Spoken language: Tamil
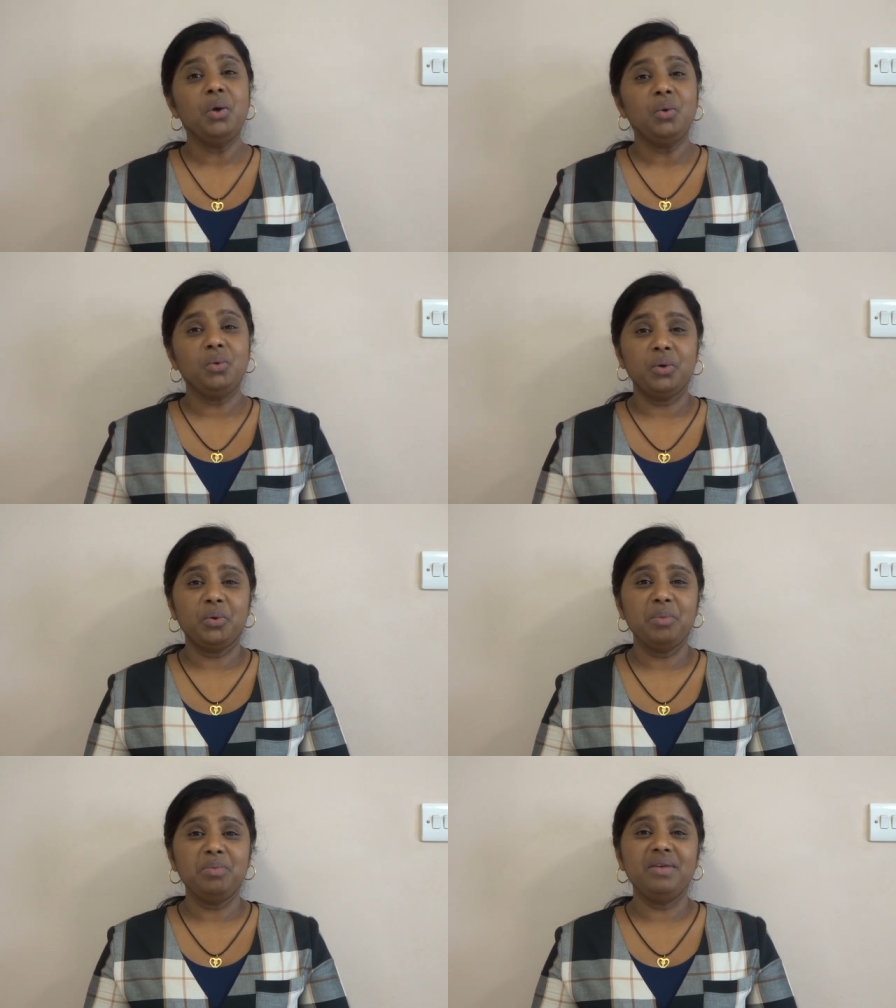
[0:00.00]
உங்களோட
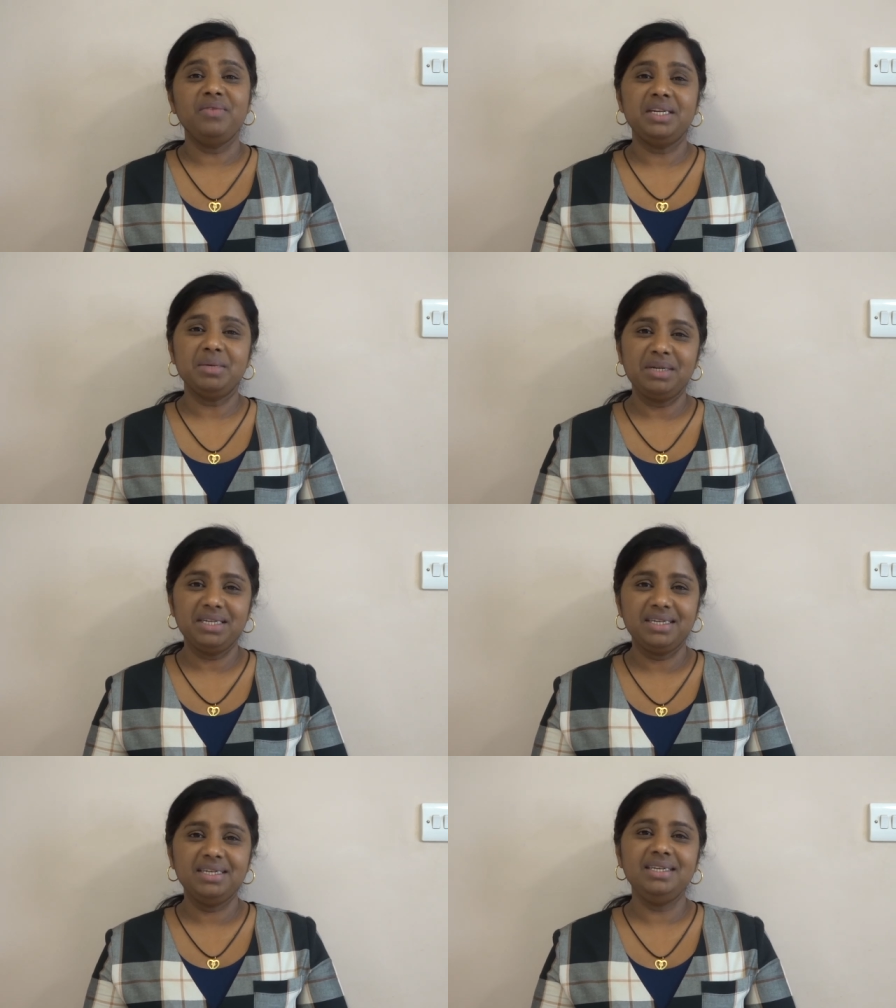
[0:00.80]
உடம்புல விட்டமின்
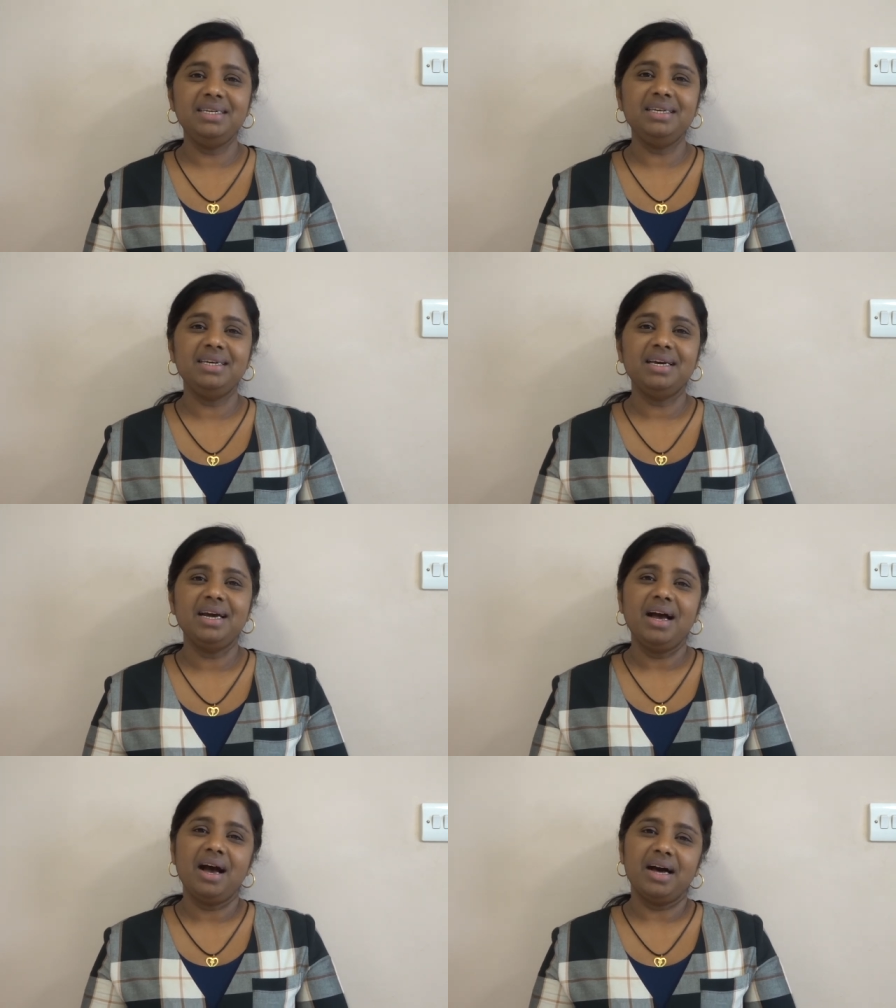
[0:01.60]
சி
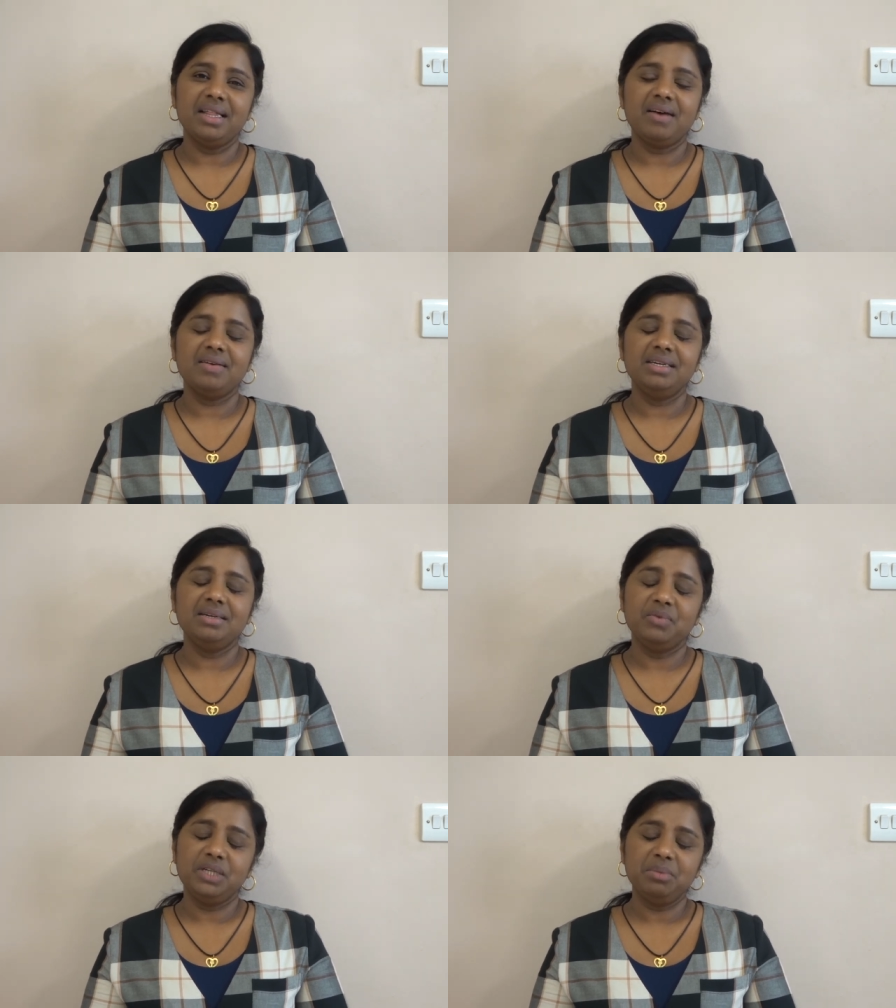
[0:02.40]
அதாவது
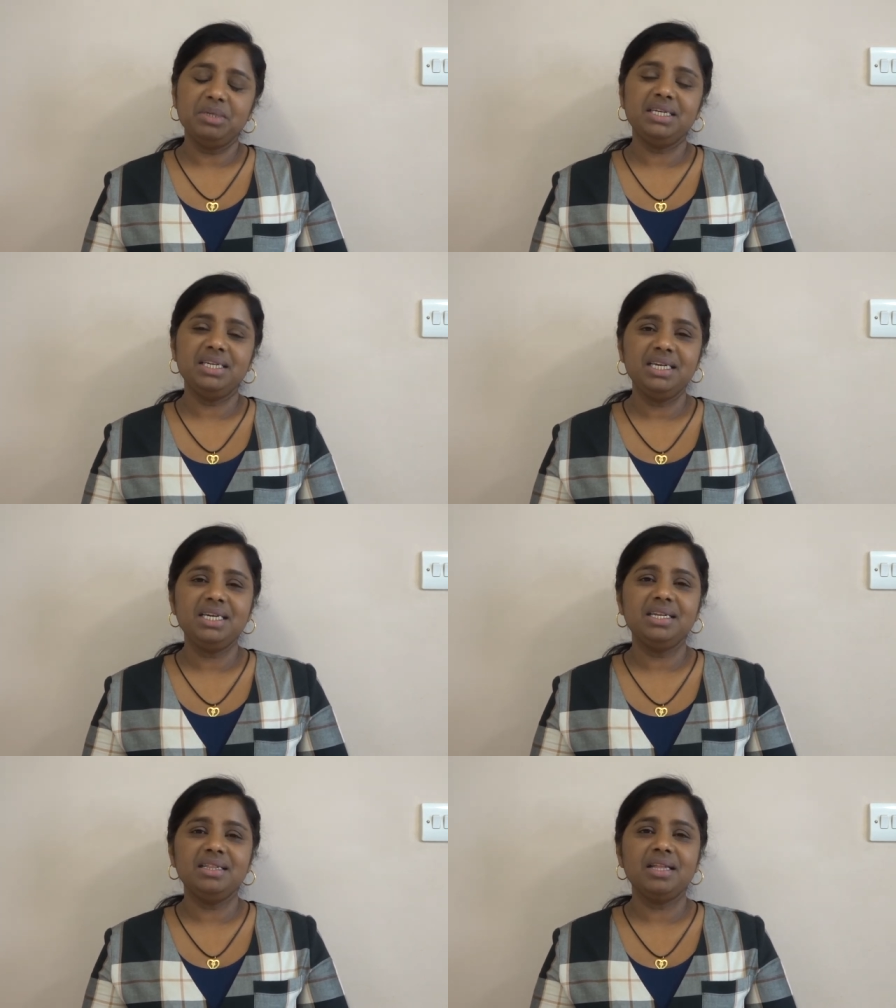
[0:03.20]
விட்டமின் சி
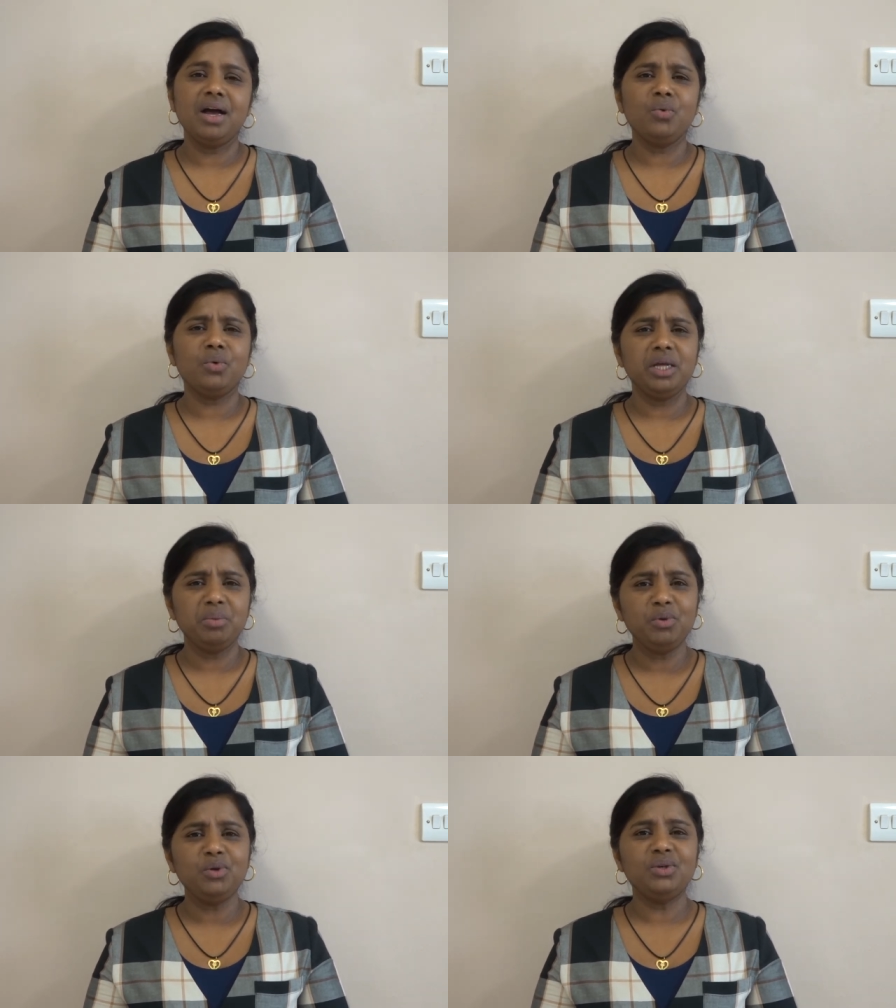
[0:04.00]
இருந்தால் உங்களோட
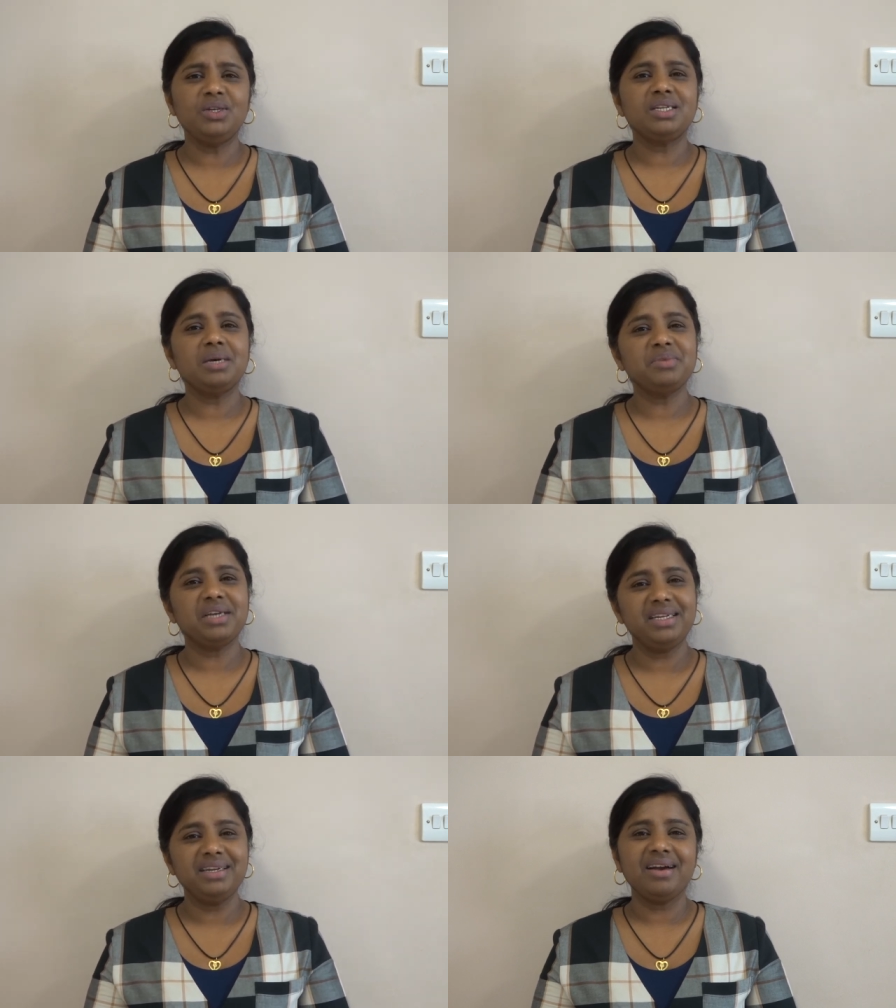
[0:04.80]
இம்யூனி சிஸ்டம்
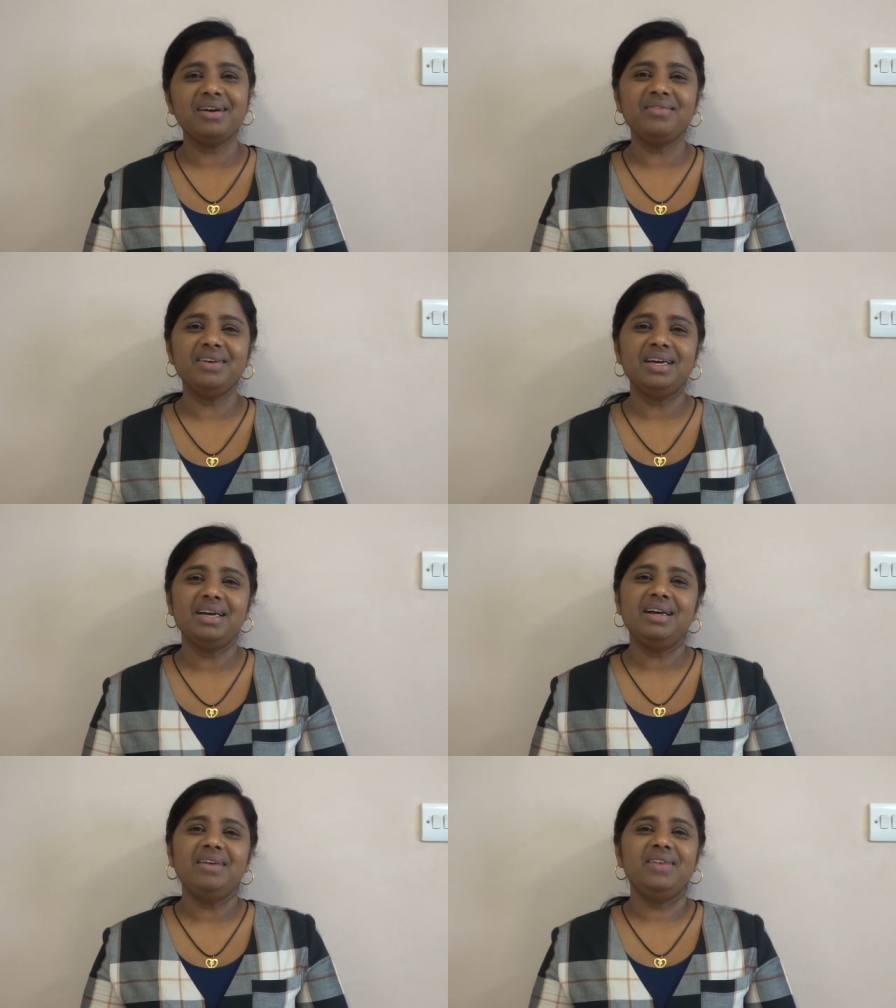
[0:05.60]
சரியாக
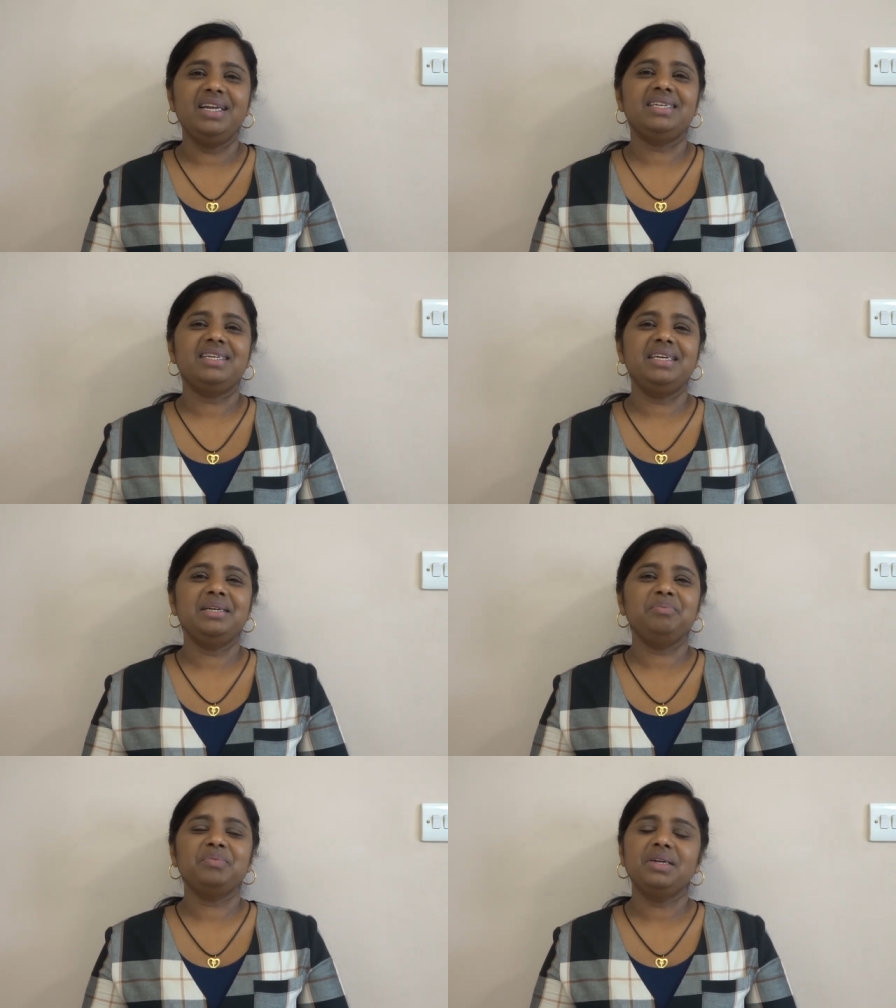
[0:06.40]
வேலை செய்யும்